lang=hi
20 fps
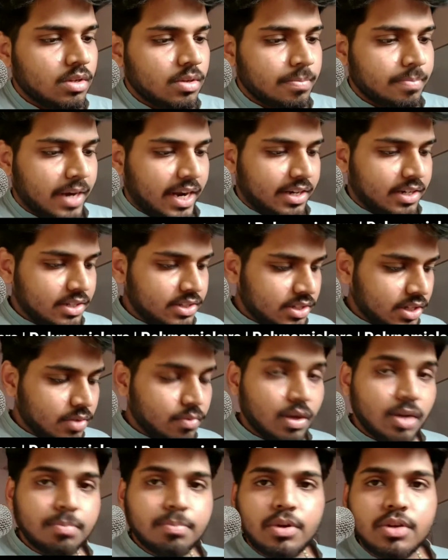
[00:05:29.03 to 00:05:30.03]
प्रैक्टिस सेट
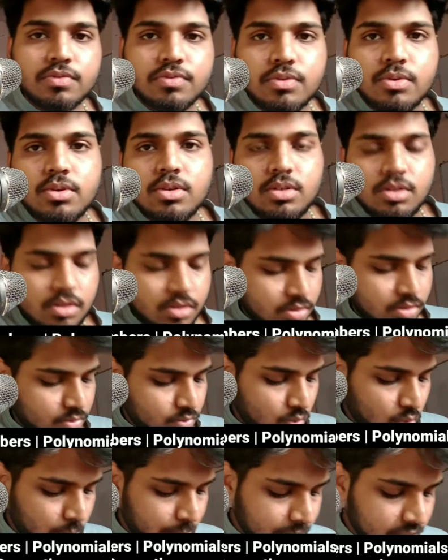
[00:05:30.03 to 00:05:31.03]
1.4
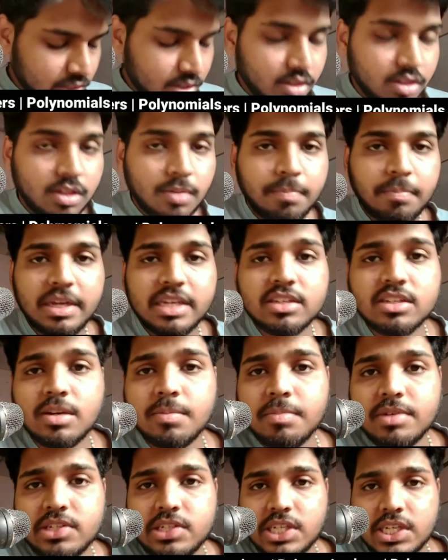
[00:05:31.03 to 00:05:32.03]
ओपन करना पेज
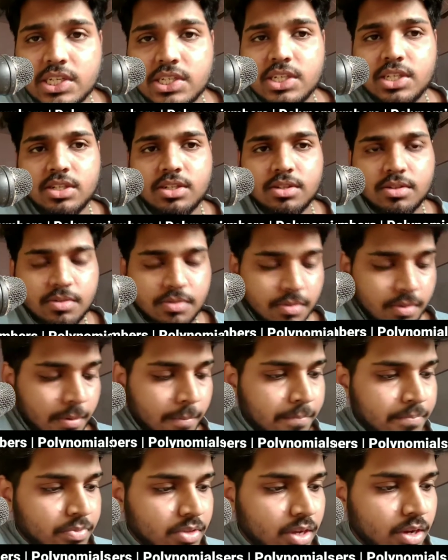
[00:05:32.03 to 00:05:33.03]
नंबर 16
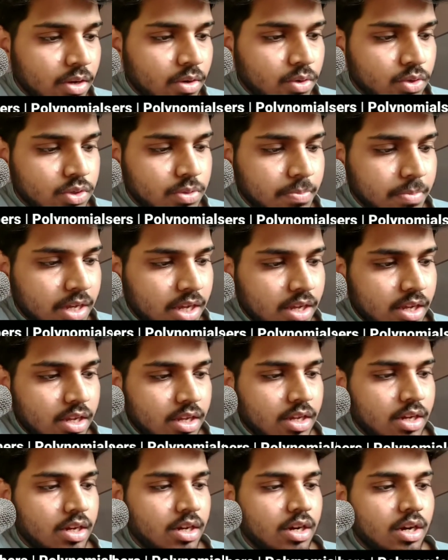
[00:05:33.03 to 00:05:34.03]
उसमें
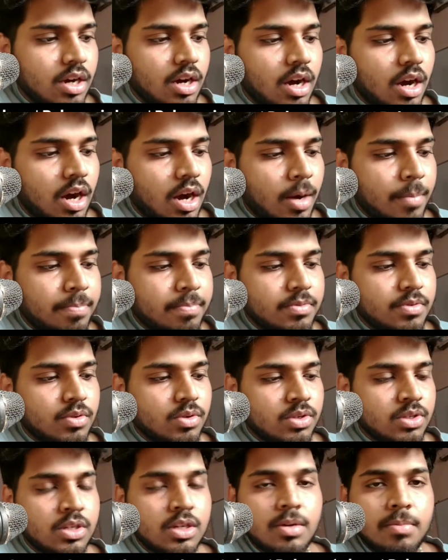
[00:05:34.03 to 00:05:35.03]
आप
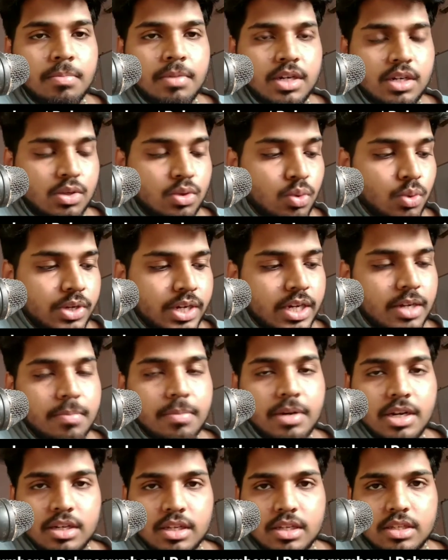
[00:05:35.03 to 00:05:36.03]
क्वेश्चन नंबर टू टिक
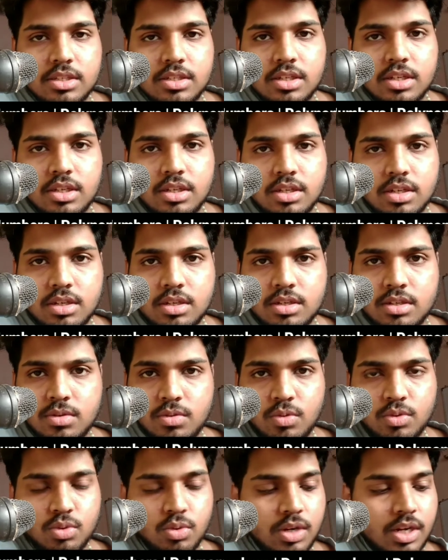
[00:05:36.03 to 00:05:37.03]
मार्क कीजिए
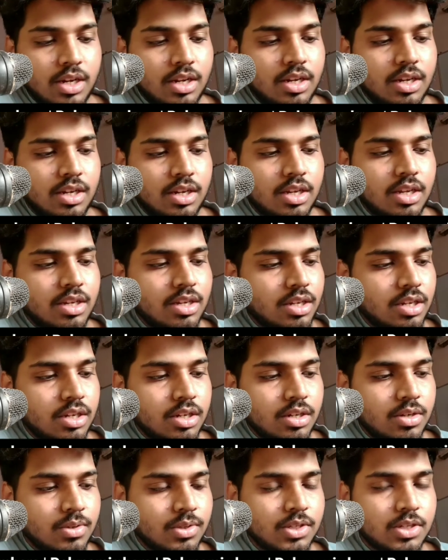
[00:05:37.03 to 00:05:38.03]
वो थोड़ा अलग है
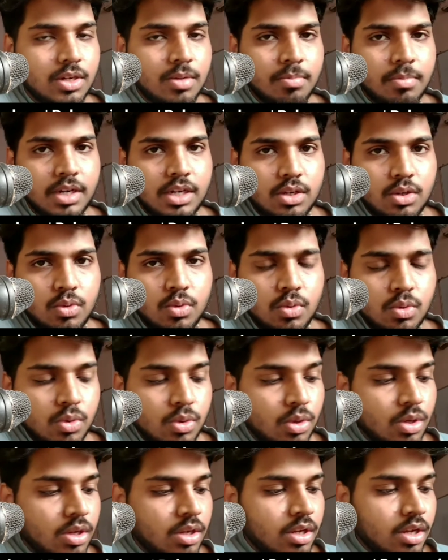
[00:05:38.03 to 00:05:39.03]
क्वेश्चन नंबर टू
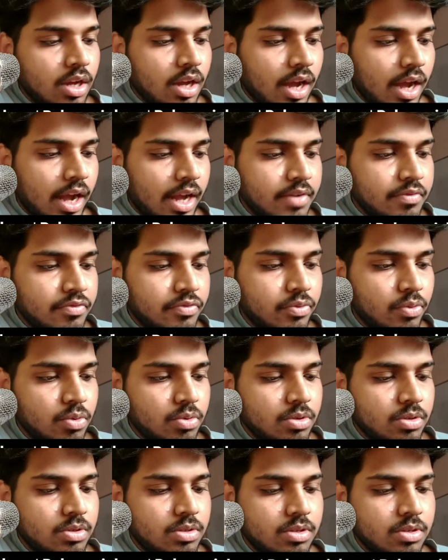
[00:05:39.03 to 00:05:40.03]
एंड फोर